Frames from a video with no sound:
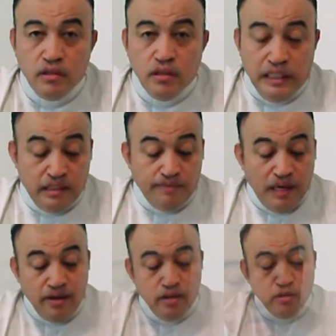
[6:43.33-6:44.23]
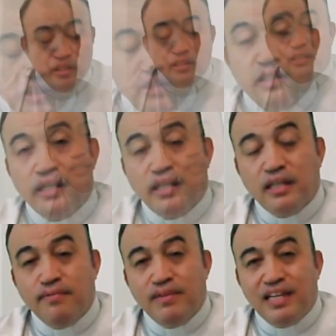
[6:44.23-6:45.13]
esta palabra nos enseña
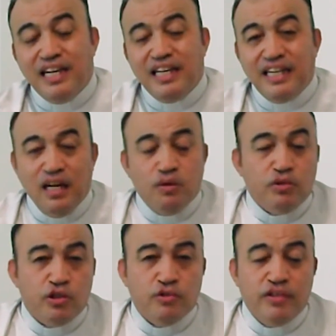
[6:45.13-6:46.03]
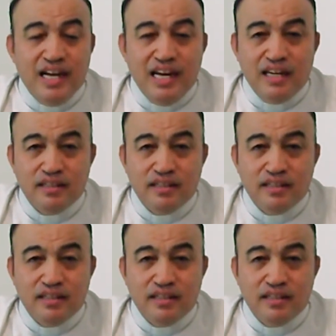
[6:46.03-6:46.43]
también el día del juicio final.